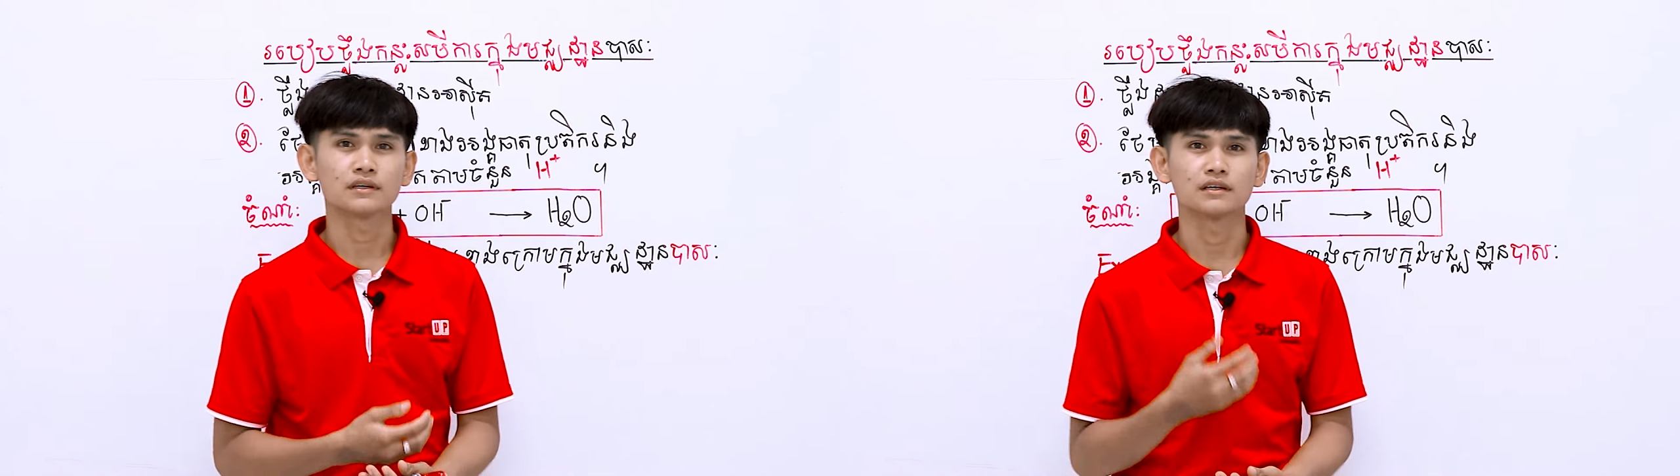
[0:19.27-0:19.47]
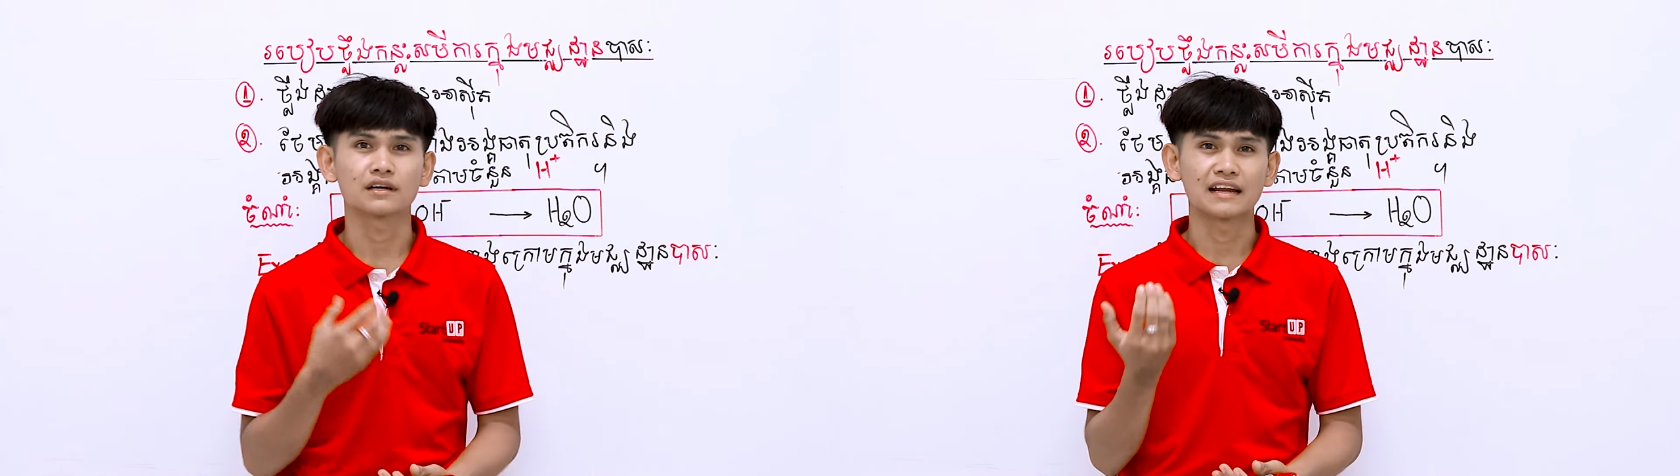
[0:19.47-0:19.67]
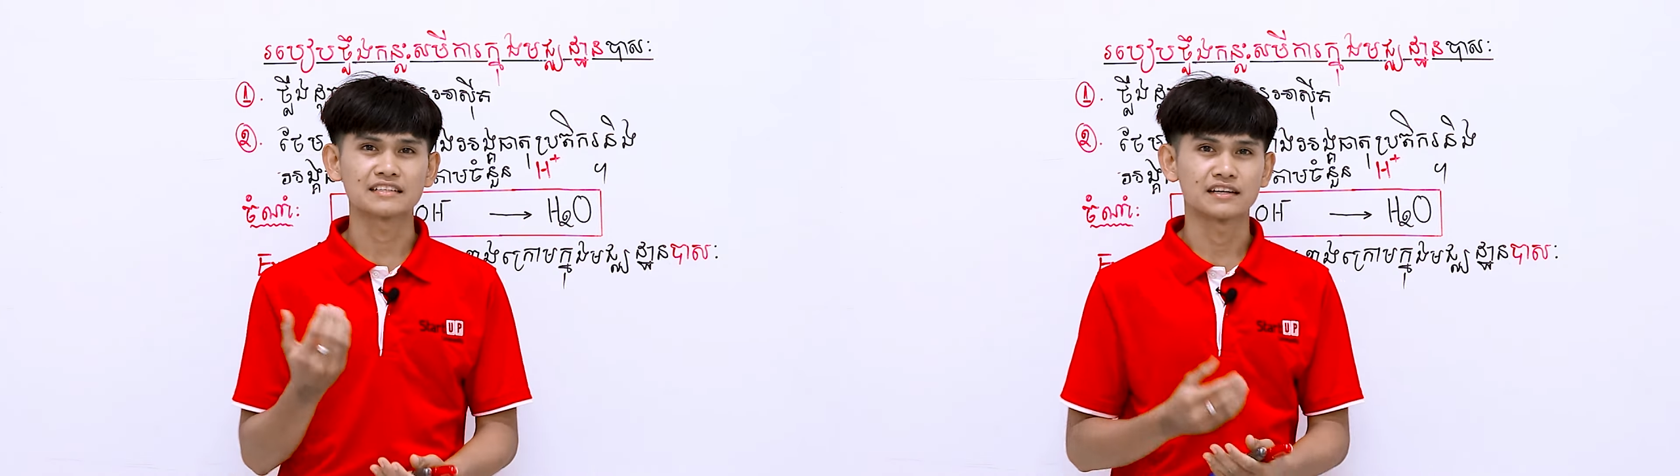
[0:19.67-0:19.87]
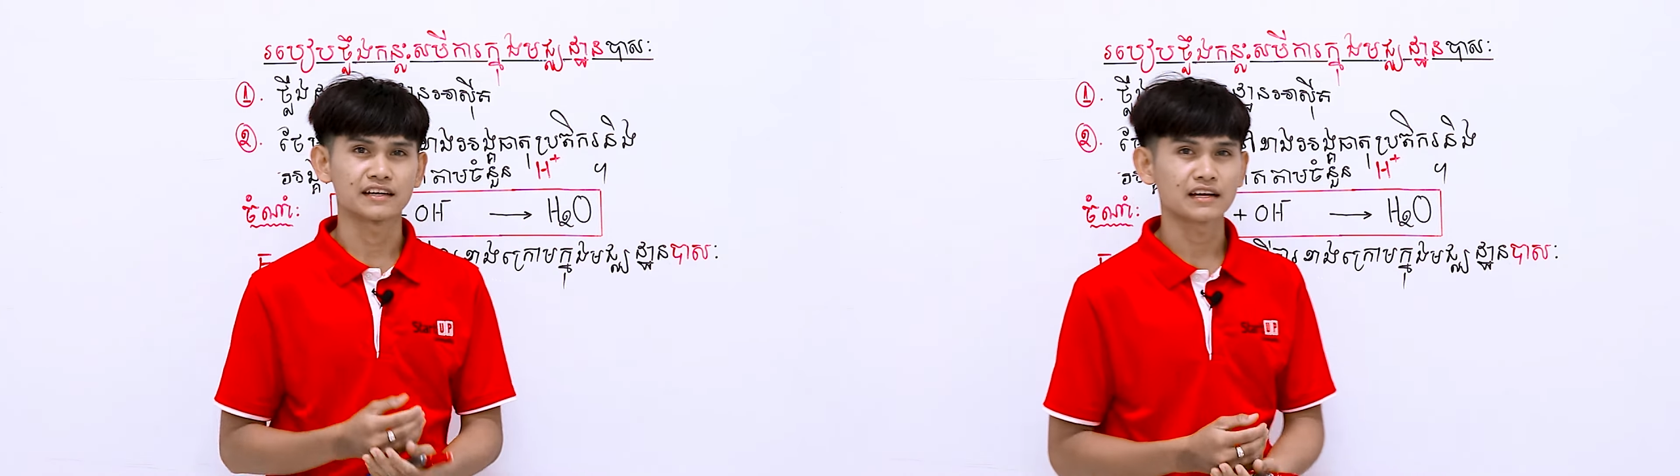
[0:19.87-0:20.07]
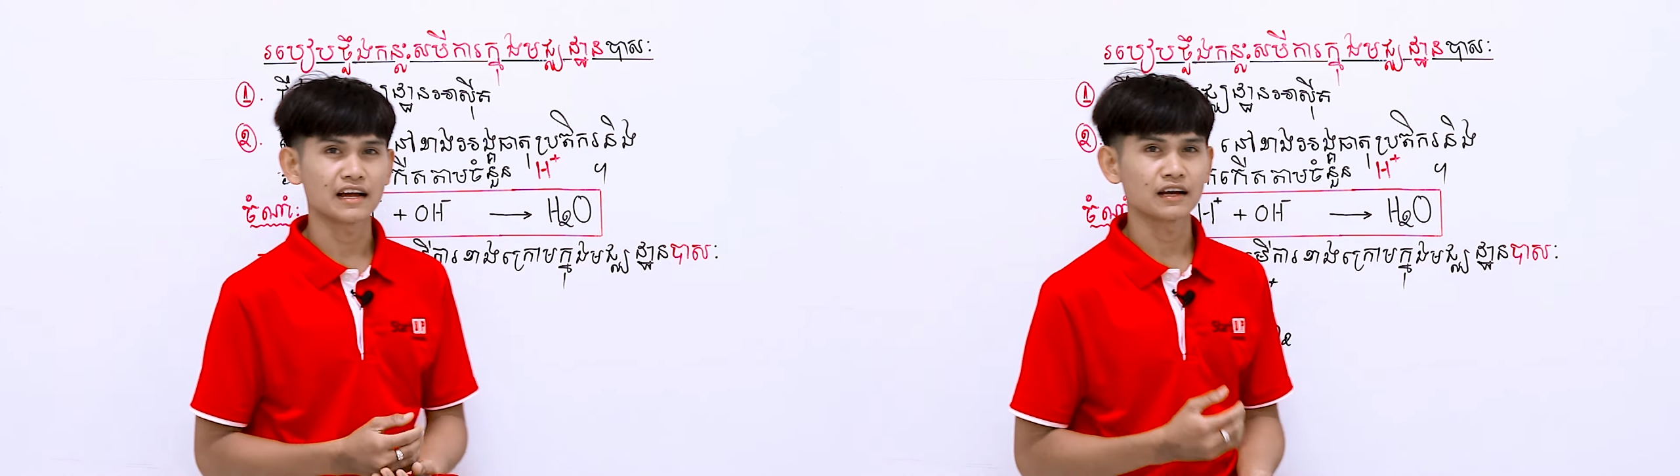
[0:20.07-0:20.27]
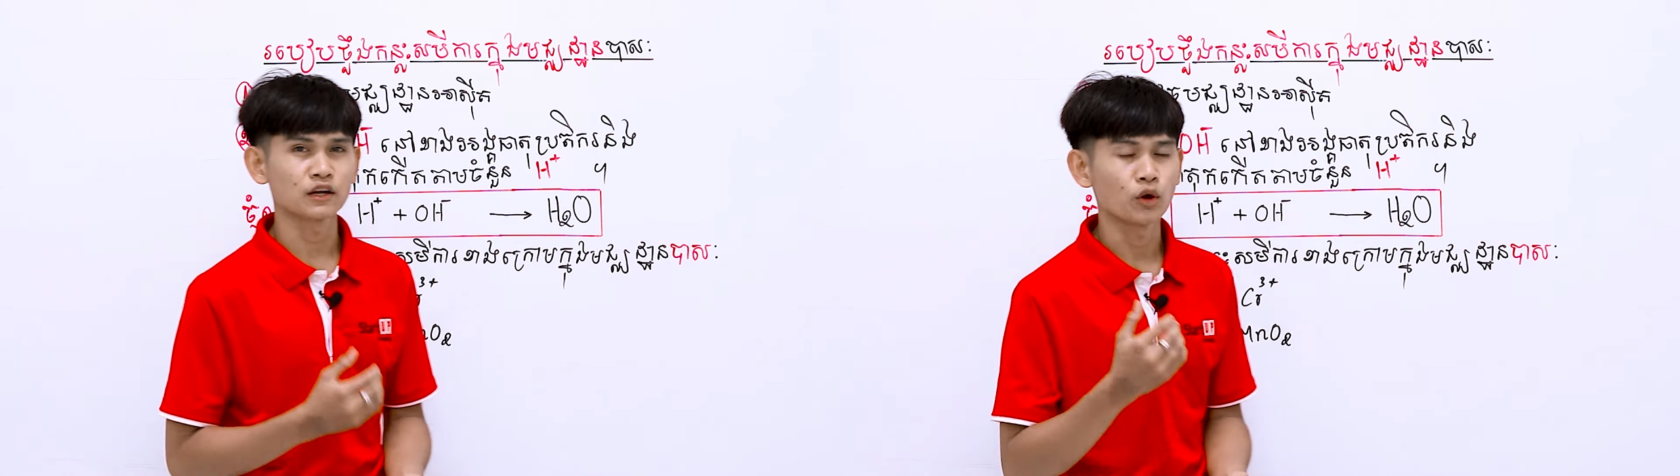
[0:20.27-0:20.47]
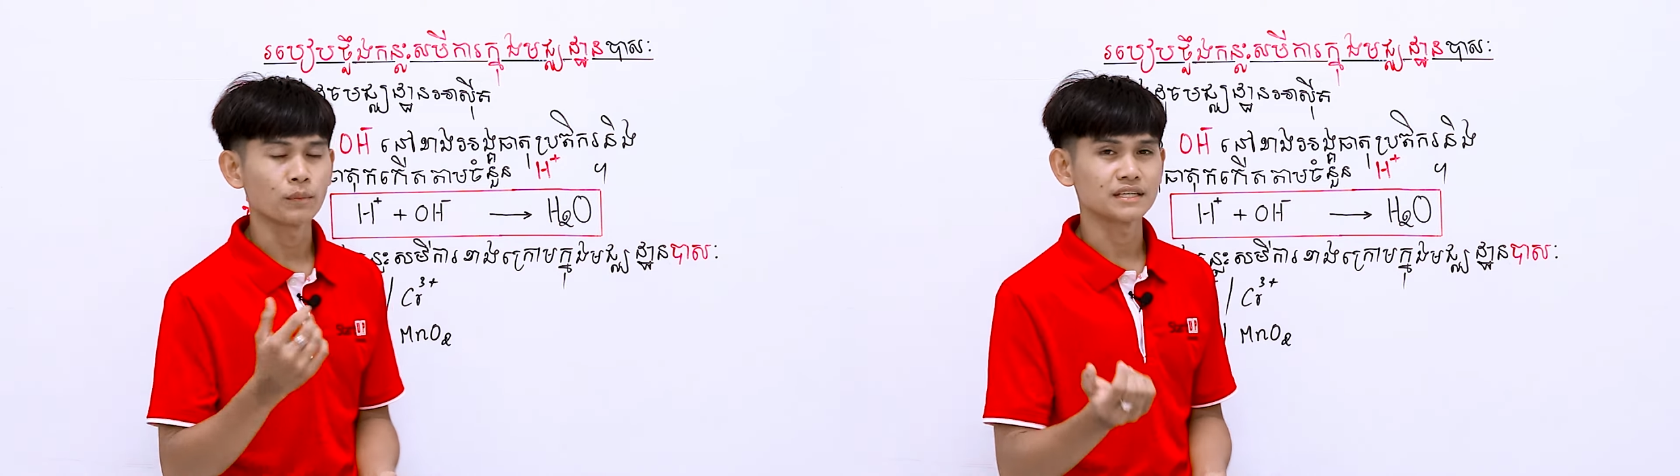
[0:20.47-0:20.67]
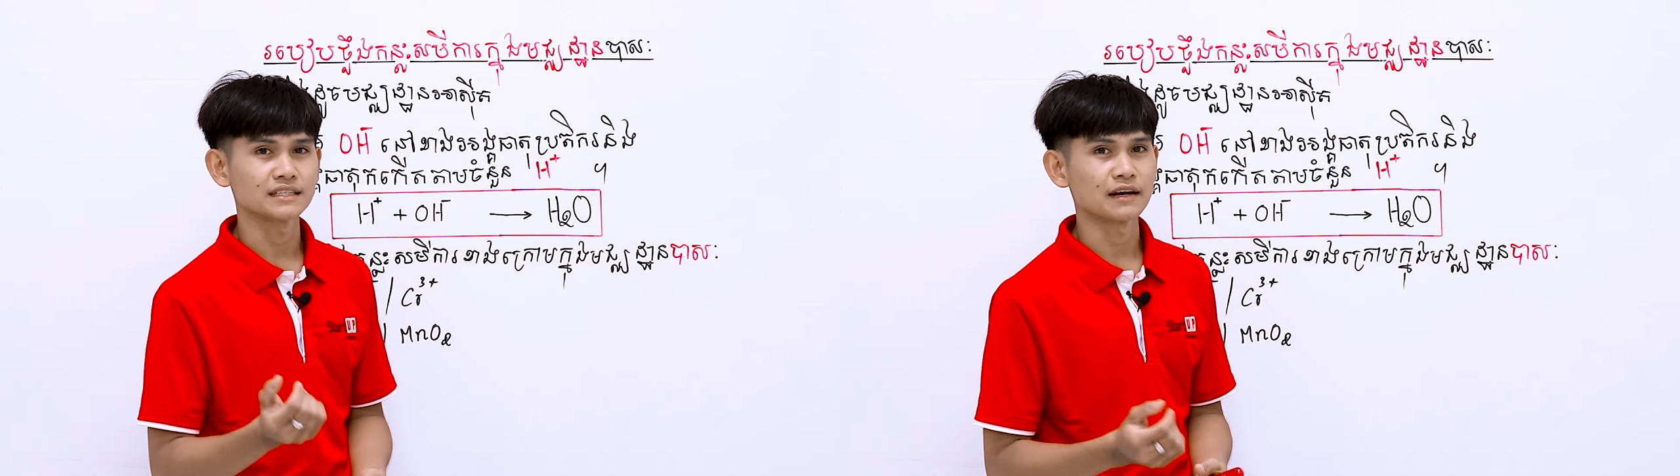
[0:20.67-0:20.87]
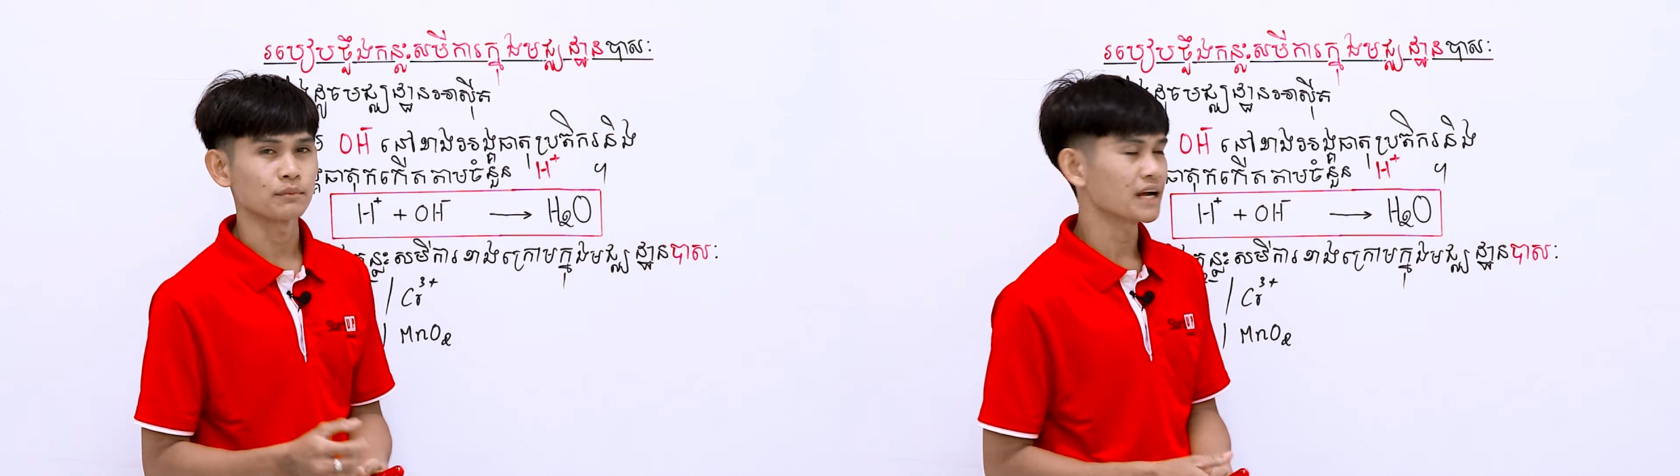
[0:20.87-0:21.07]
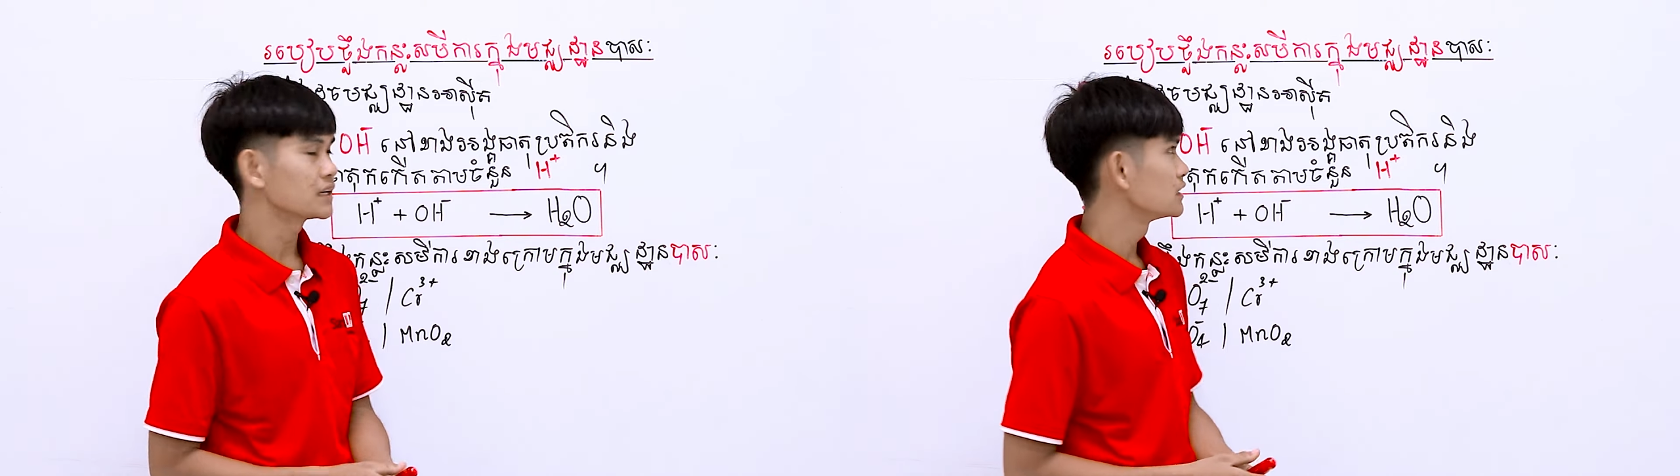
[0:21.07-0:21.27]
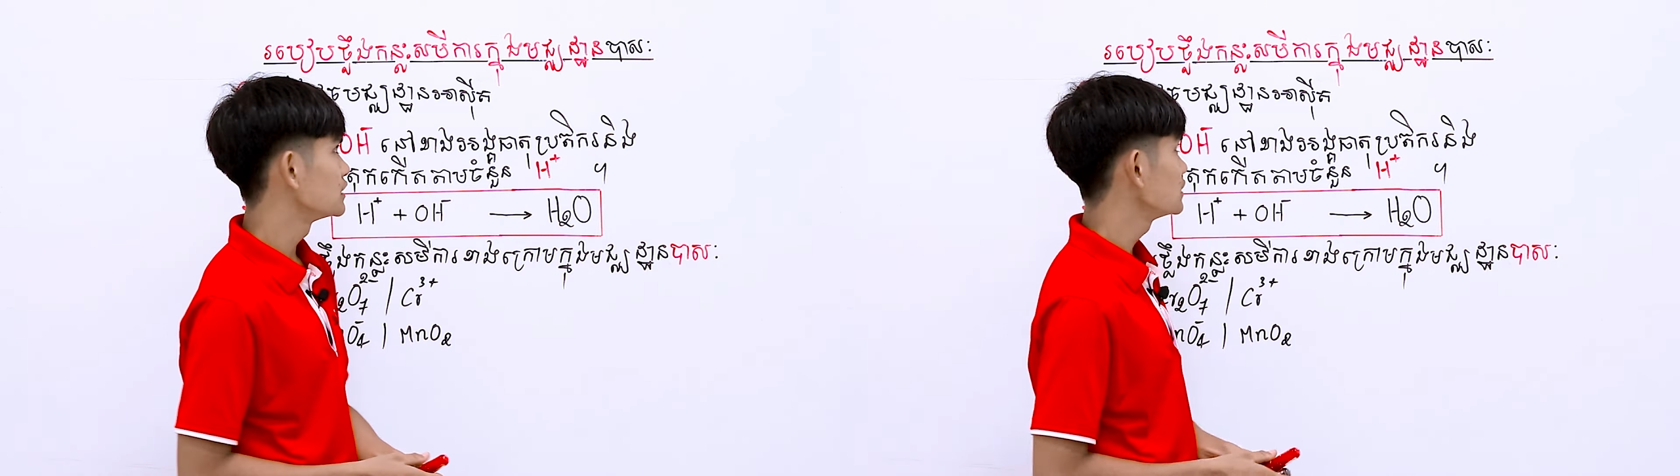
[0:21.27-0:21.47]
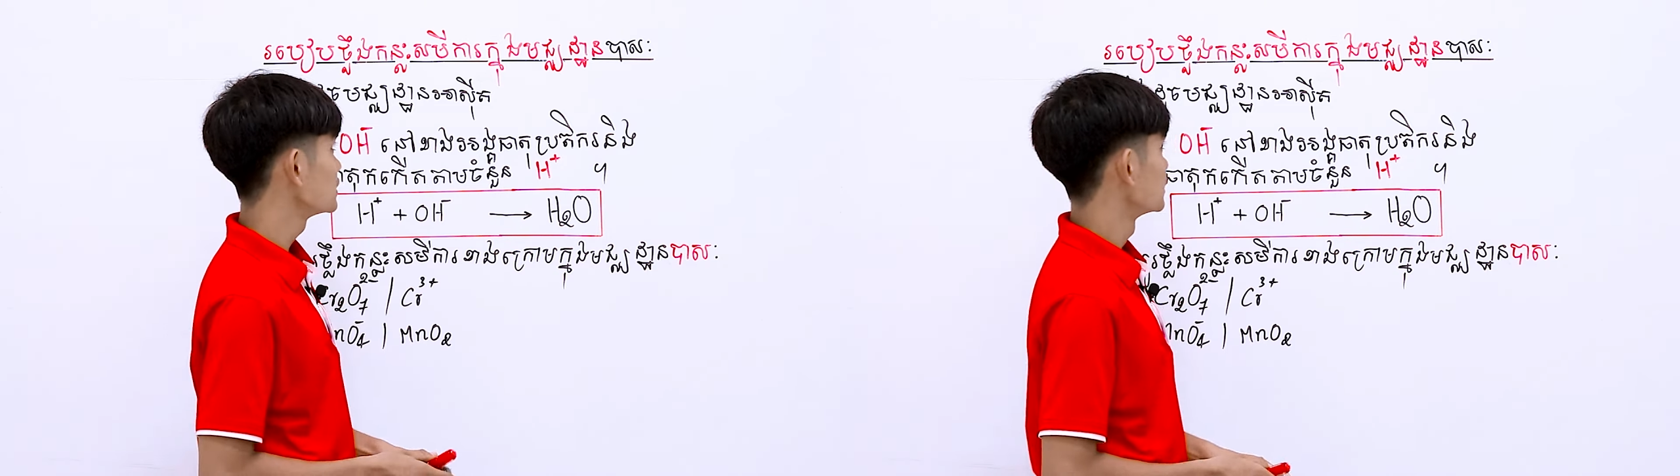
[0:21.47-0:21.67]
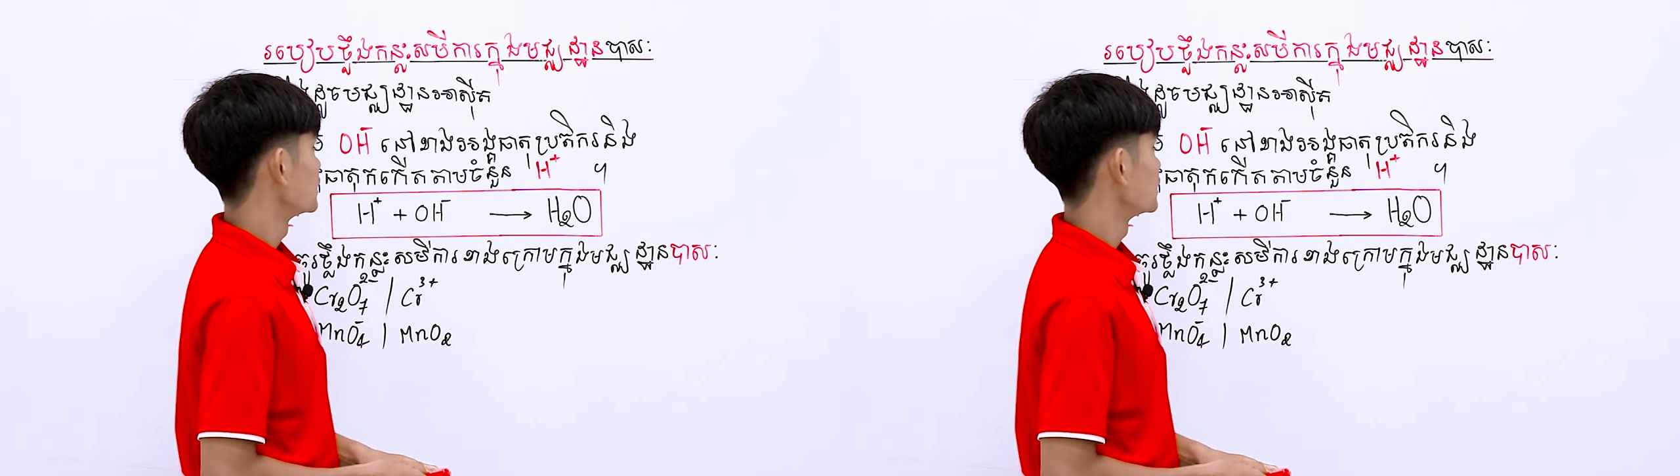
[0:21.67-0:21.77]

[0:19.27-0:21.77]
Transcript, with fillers: từ la sầm bay ca khăn mai chật than bạc cứ